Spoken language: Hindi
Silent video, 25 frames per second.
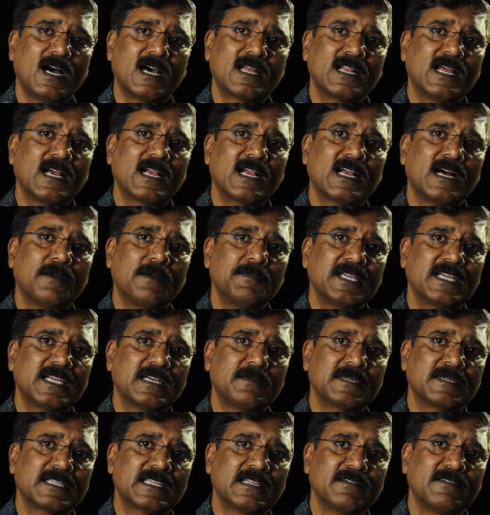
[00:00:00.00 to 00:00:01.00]
अनागामी
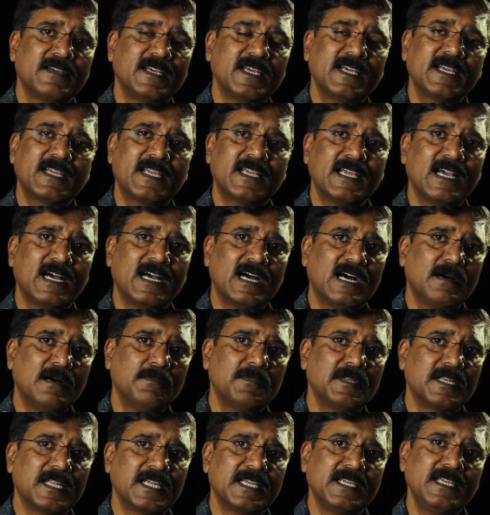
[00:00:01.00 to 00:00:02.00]
का मतलब है कि
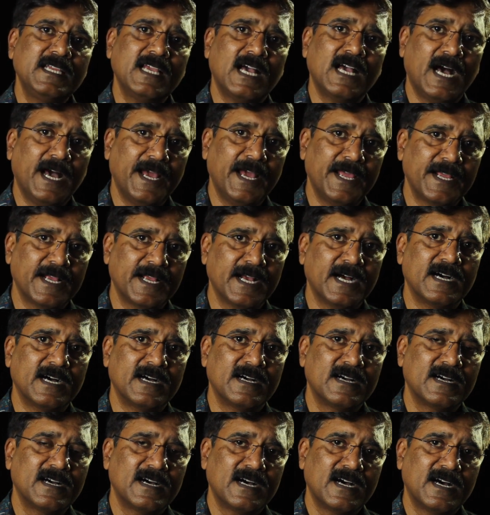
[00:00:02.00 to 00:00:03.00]
अब नहीं आएगा
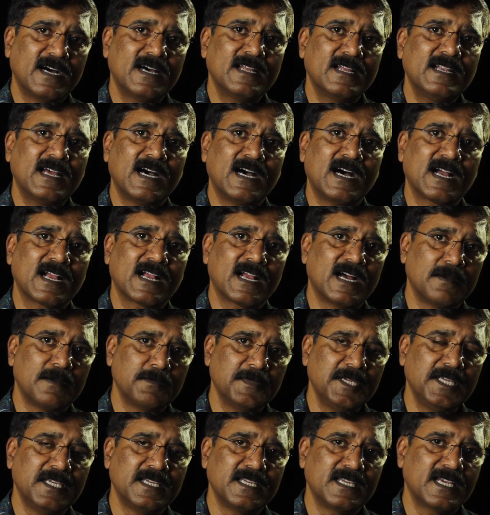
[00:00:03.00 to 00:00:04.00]
अन
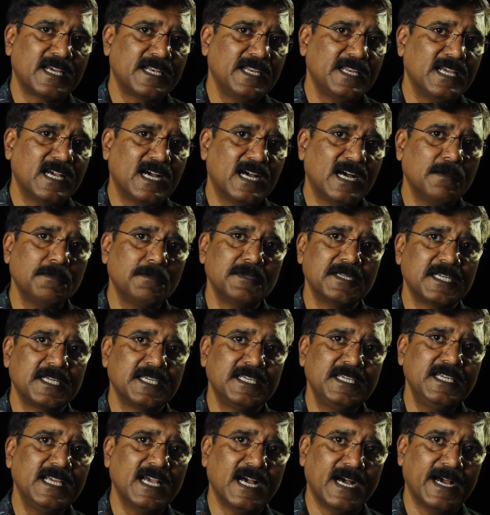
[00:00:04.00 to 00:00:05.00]
आगामी यानी अब
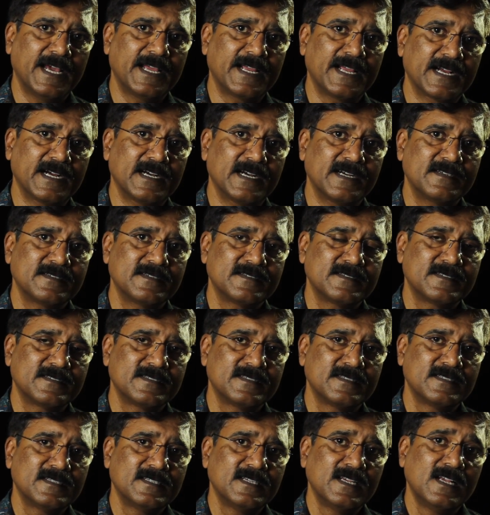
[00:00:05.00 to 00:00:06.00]
नहीं आएगा
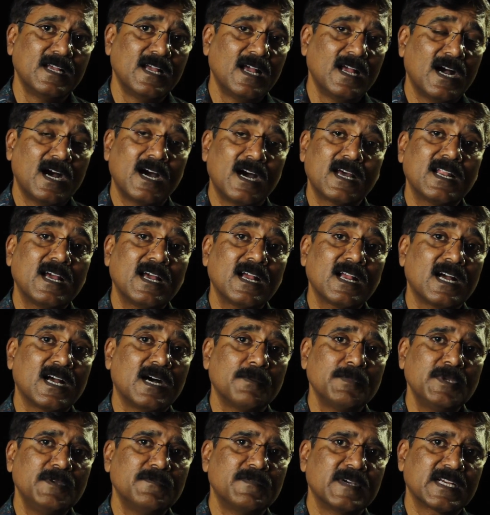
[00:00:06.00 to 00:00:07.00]

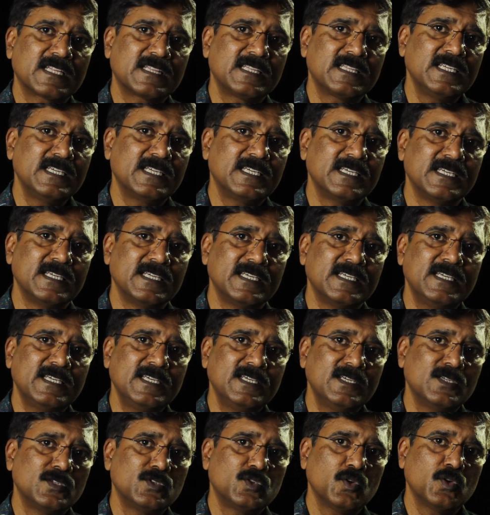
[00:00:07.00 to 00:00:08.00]
अनागामी व्यक्ति की
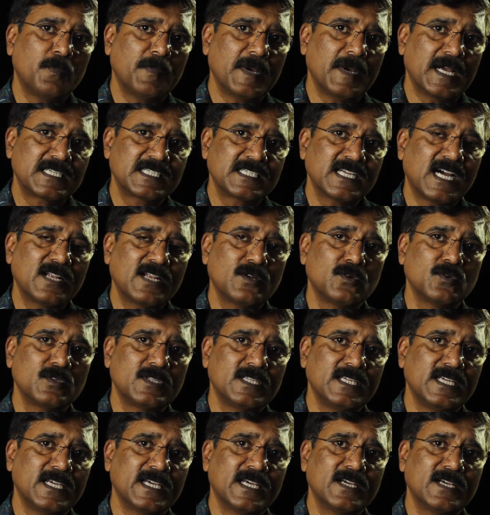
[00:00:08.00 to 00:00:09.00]
जो पहचान
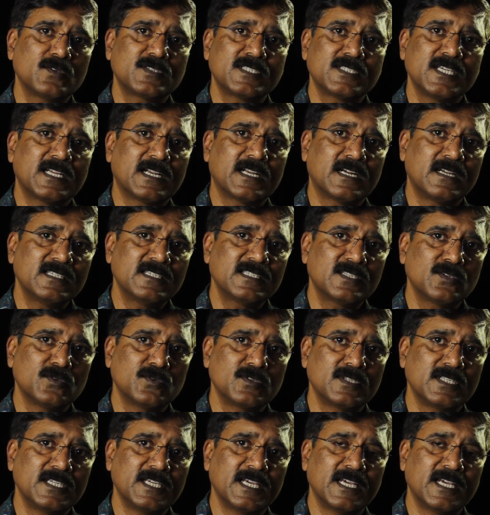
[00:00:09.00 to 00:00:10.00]
होती है उसकी कंडीशन
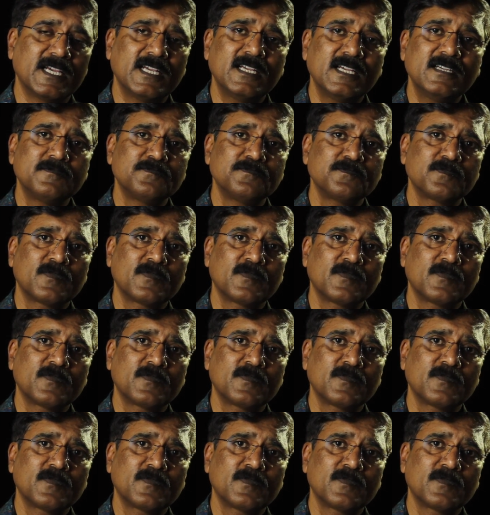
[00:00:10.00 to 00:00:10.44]
होती है